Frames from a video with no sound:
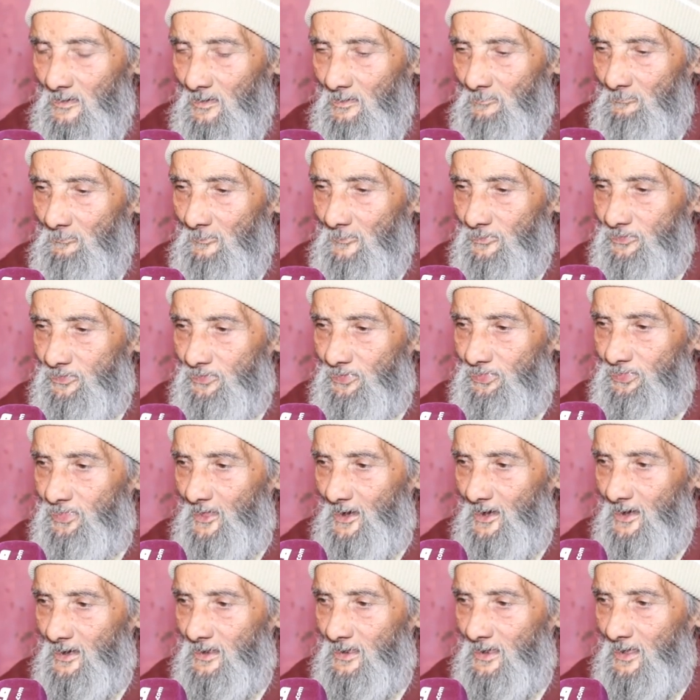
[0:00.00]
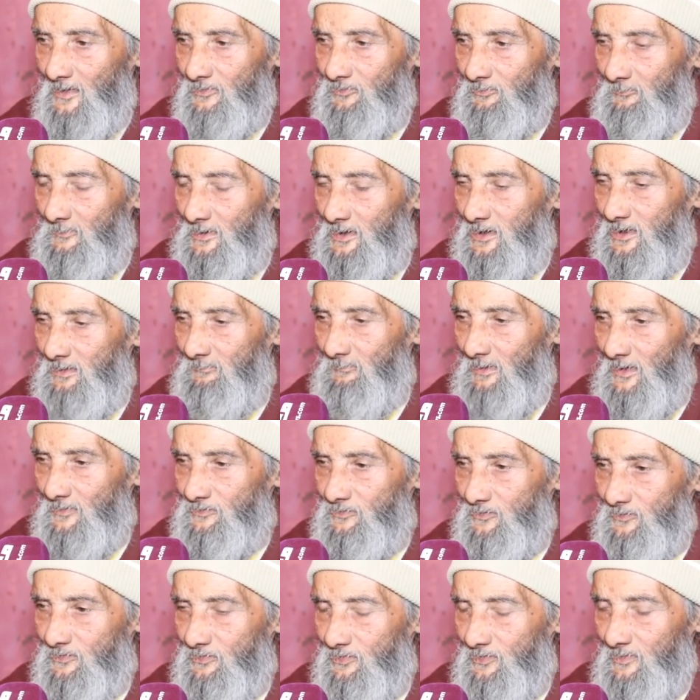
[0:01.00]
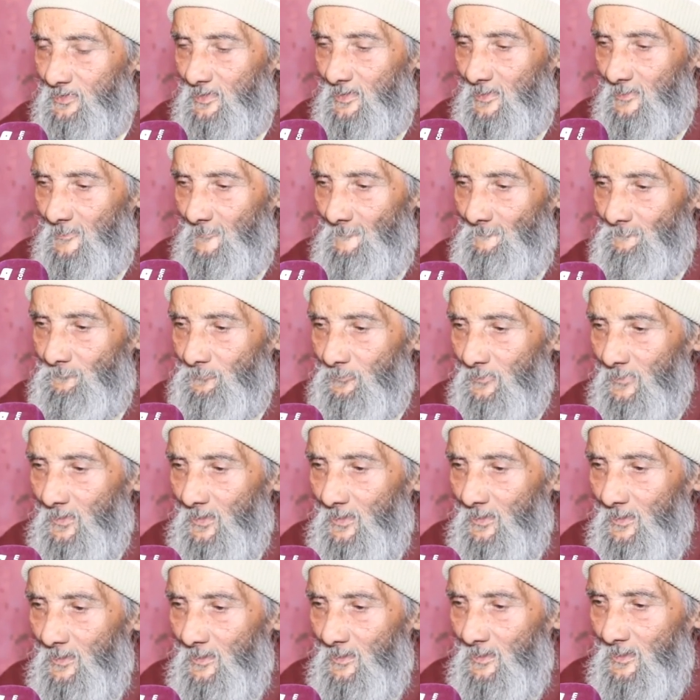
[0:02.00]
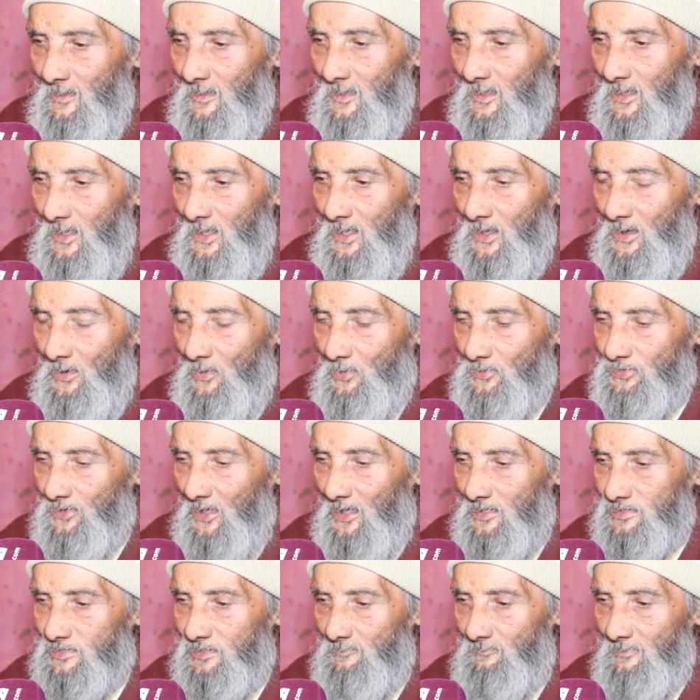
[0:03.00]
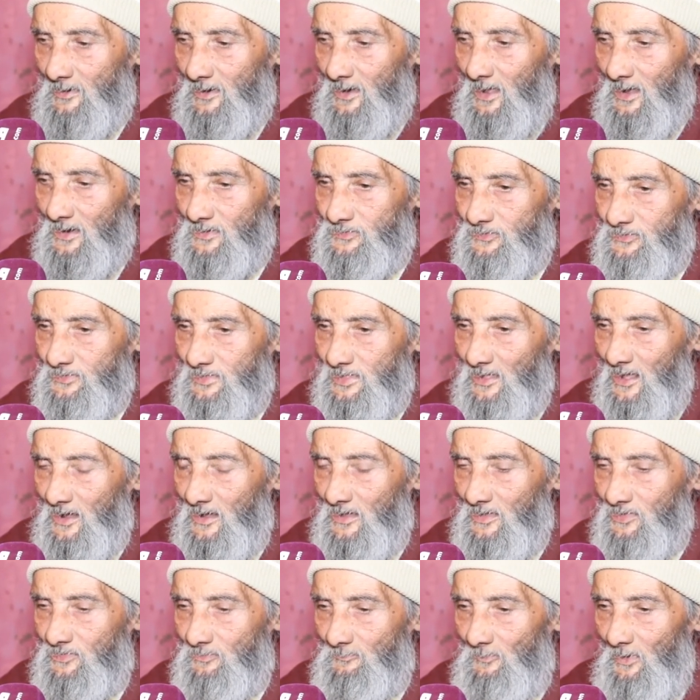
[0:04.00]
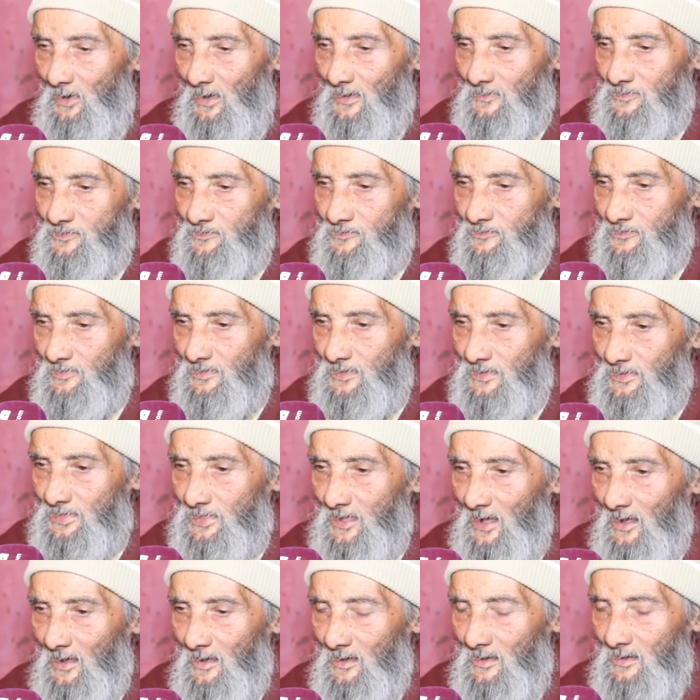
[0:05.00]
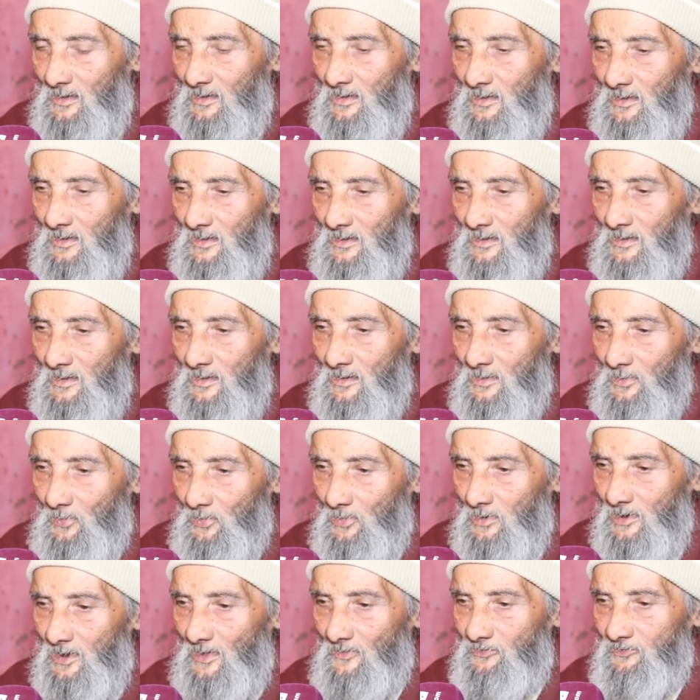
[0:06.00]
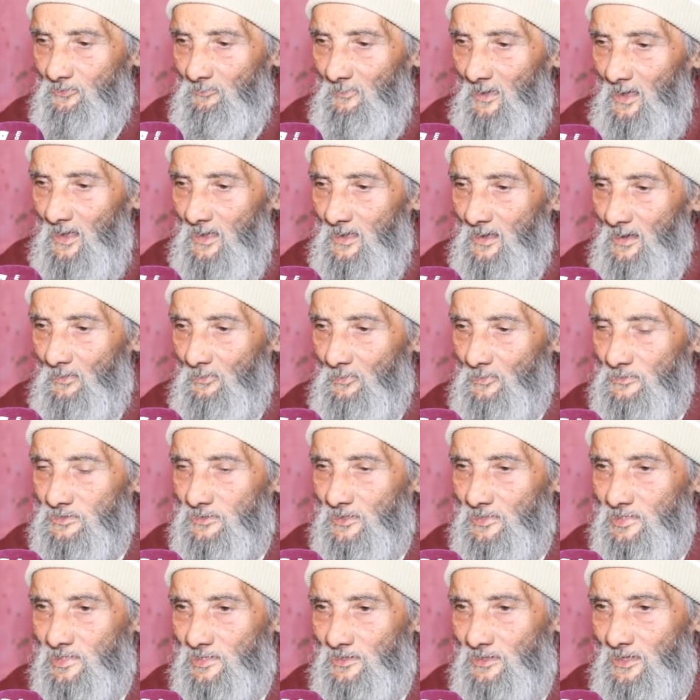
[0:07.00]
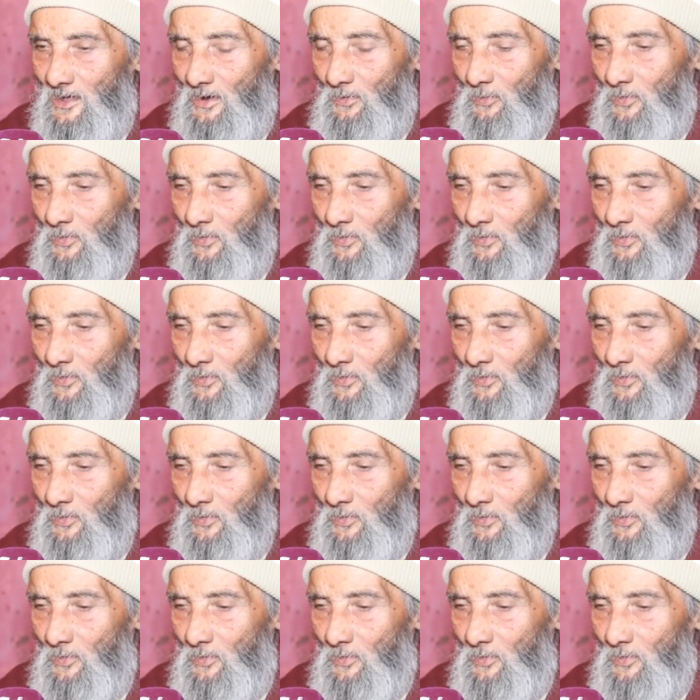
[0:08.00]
أمة الدريات ملي ماتت ودخلت لمراكش تلاقيت مع واحد السيدة ولات معايا ولات ليا